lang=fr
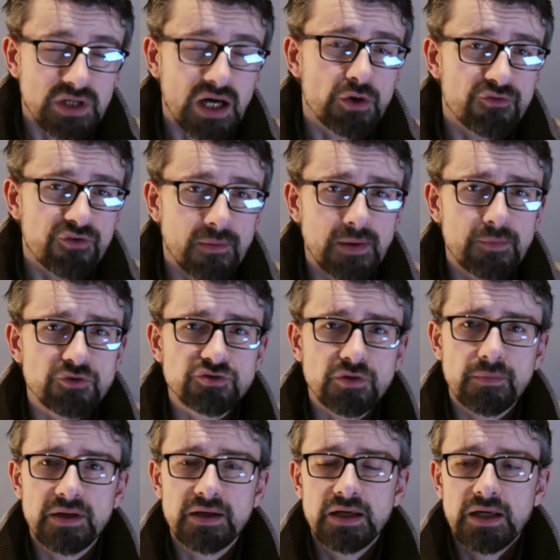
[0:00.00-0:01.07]
le format me
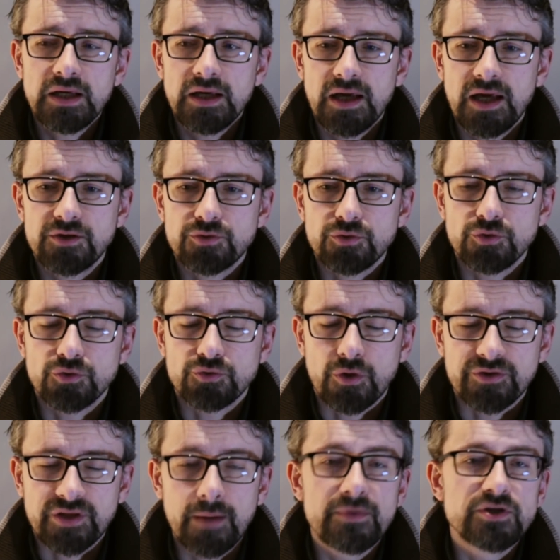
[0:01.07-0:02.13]
semblait être euh,
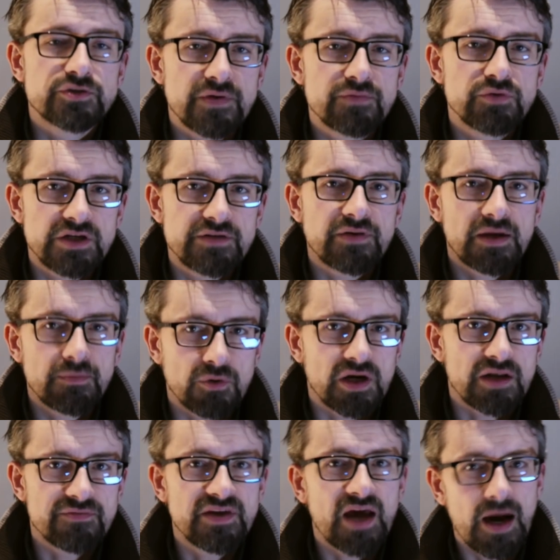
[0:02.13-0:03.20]
tentable et je vais vous livrer mon
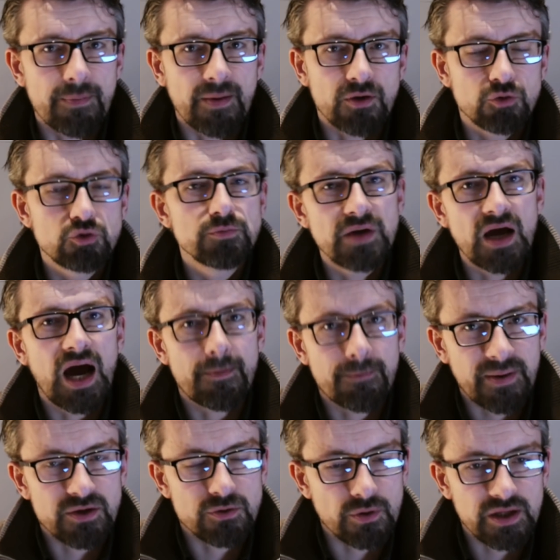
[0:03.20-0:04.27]
avis après coup, mais a
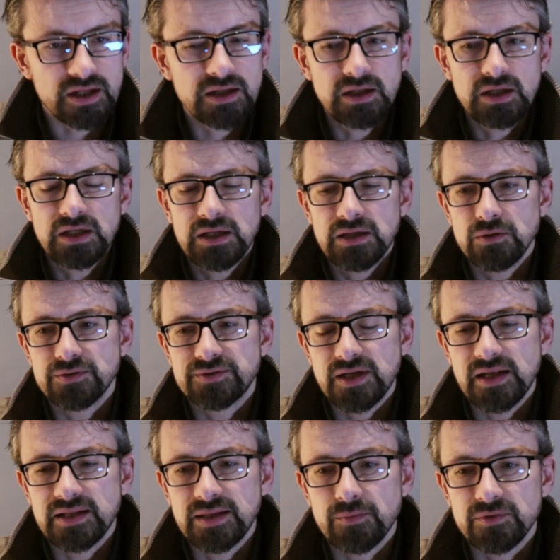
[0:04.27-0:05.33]
priori, euh,
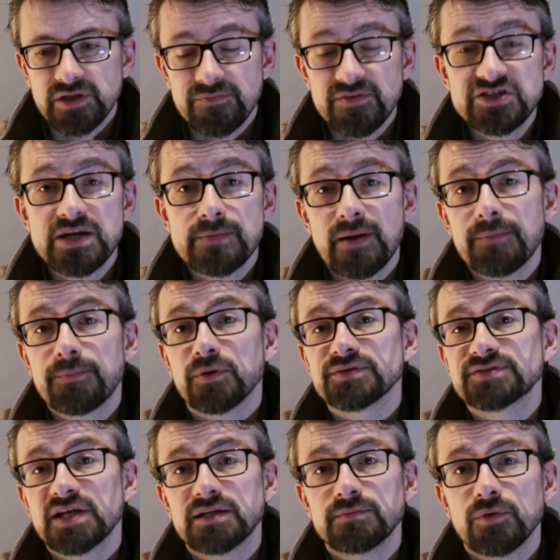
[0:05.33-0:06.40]
tel était mon avis. Je n'ai pas
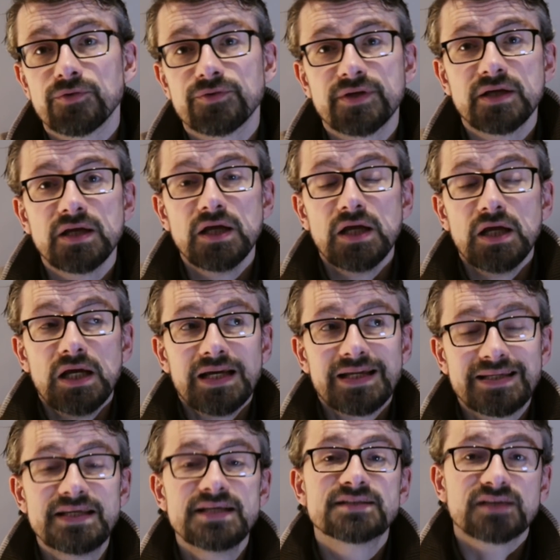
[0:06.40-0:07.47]
pensé à demander
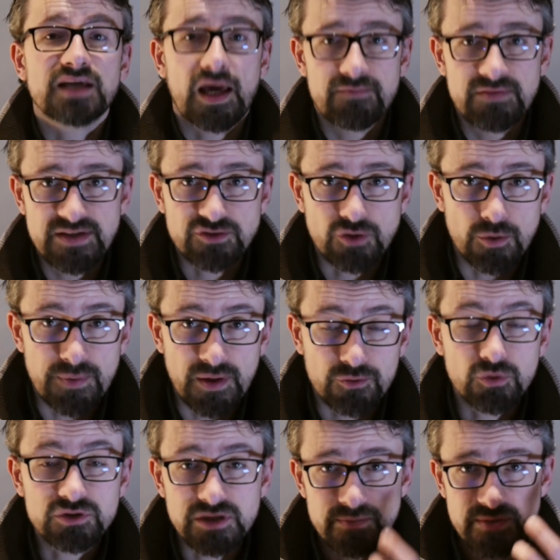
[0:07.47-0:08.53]
qui serait invité sur le
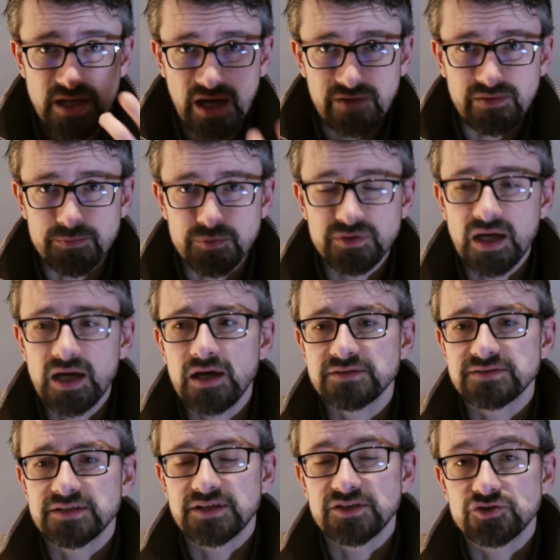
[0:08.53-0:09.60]
plateau, ça m'est arrivé plus tard,
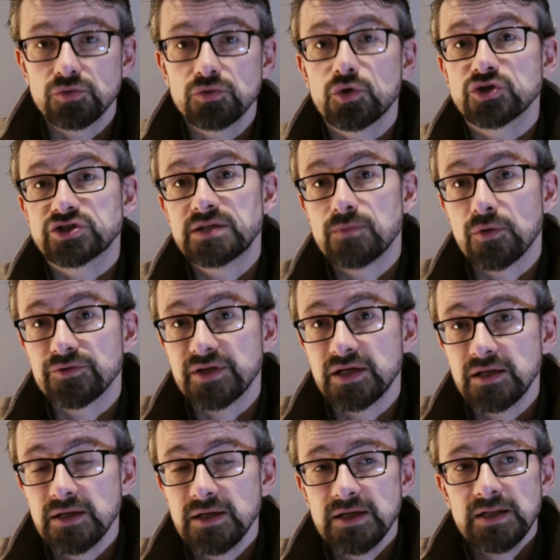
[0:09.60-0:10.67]
cette question. Quand j'ai
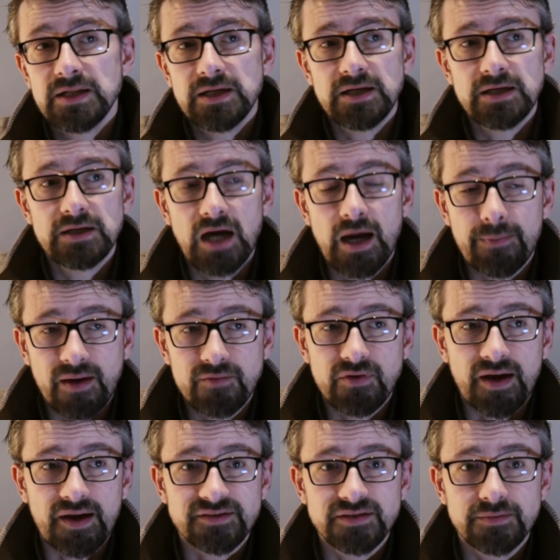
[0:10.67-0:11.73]
demandé, euh, après
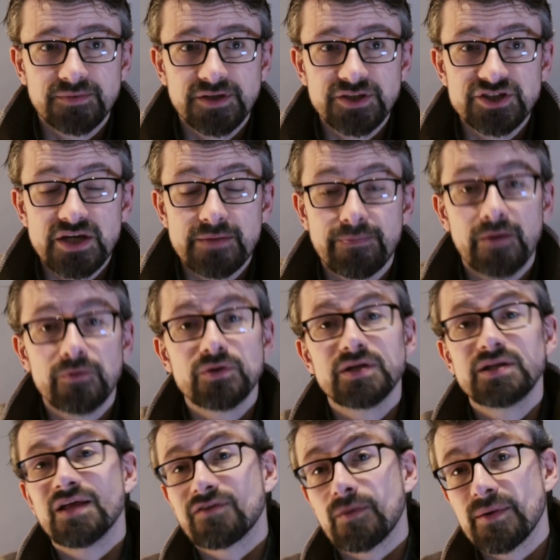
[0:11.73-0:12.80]
avoir accepté, je n'ai pas eu
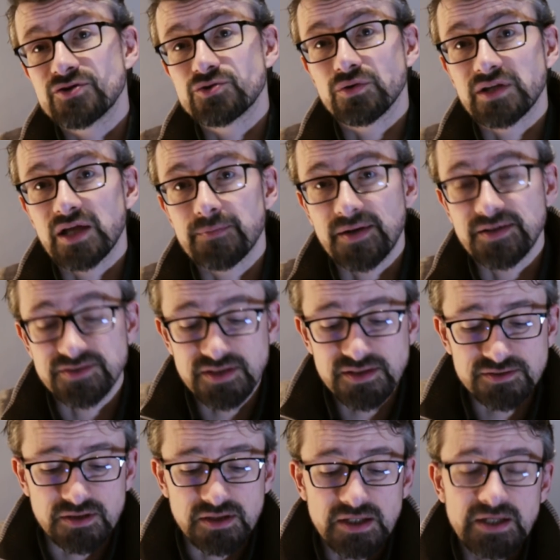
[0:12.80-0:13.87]
d'informations très
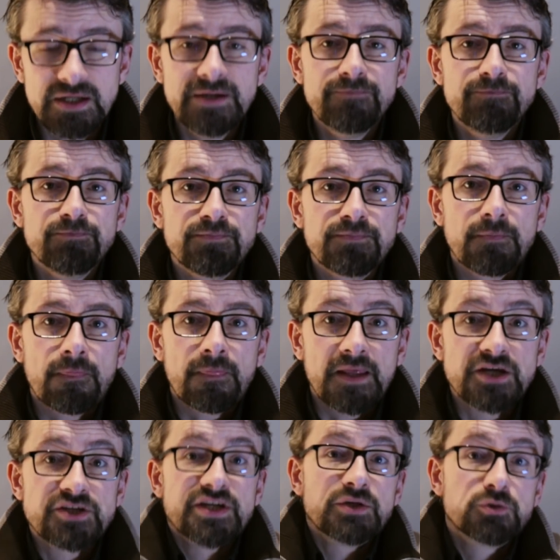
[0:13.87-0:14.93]
précises.
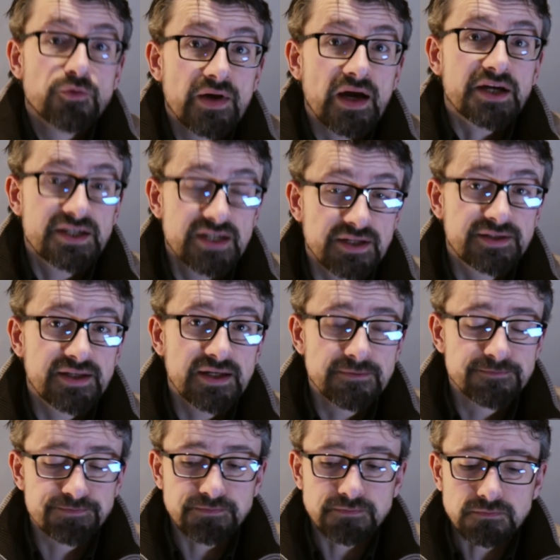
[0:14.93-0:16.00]
Et j'ai découvert qui était